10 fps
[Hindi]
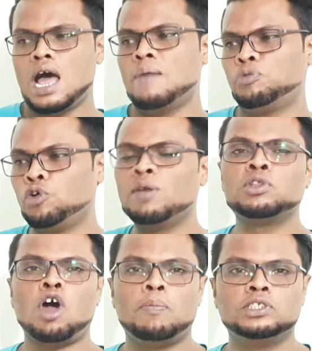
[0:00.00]
अब थोड़े बहुत
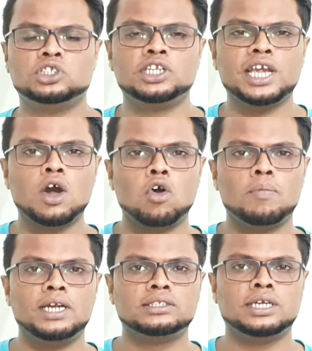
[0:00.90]
अपोजिशन की
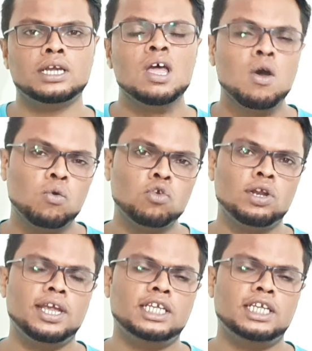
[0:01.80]
गवर्नमेंट्स है उन्होंने